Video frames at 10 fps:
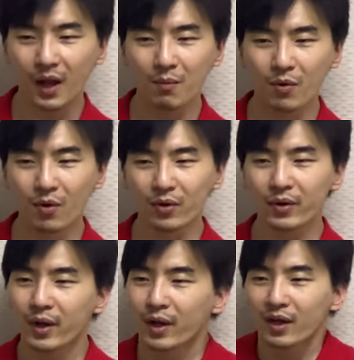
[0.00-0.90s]
뭐
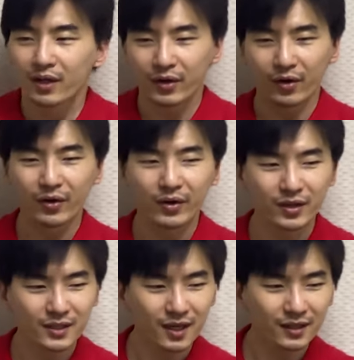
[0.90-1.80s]
여러
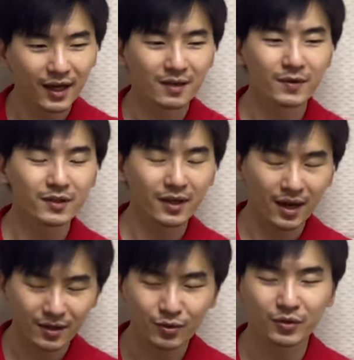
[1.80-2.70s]
현장을 다니면서
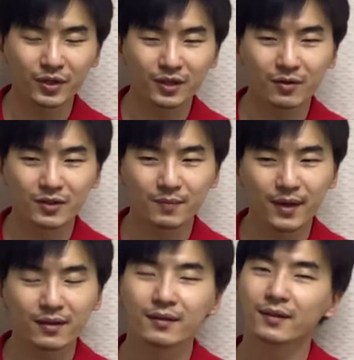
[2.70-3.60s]
계속 느끼는
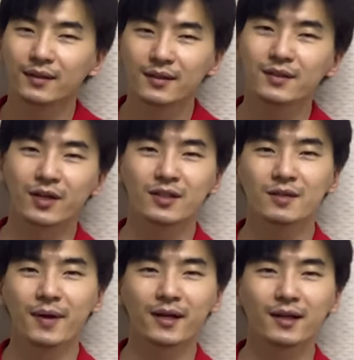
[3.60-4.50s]
거지만
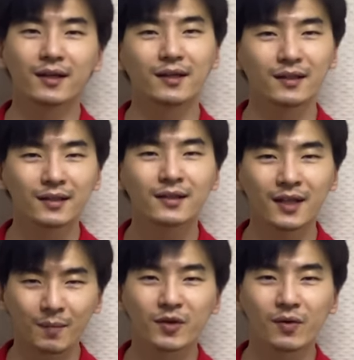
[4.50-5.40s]
연습만이
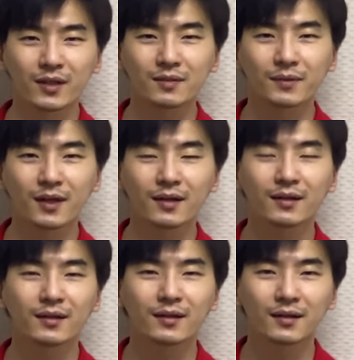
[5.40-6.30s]
답인 것 같습니다.
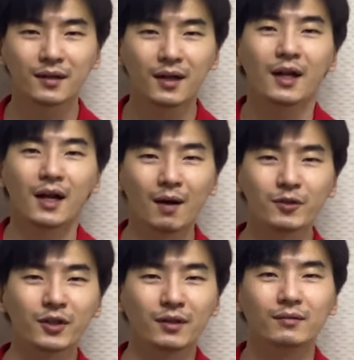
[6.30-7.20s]

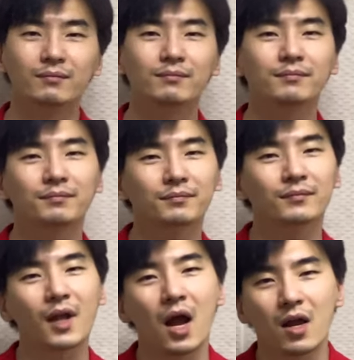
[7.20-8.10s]
아무튼
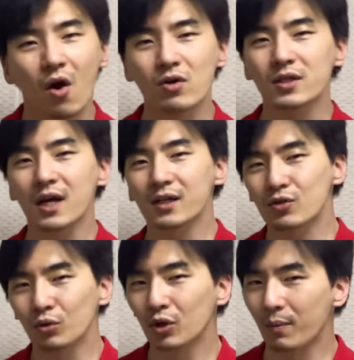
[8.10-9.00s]
영상 이
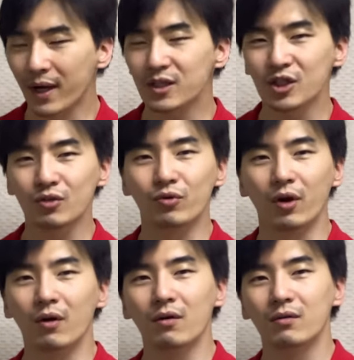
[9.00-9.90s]
정도로
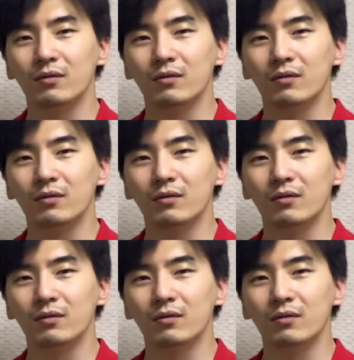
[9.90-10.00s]
마치고요.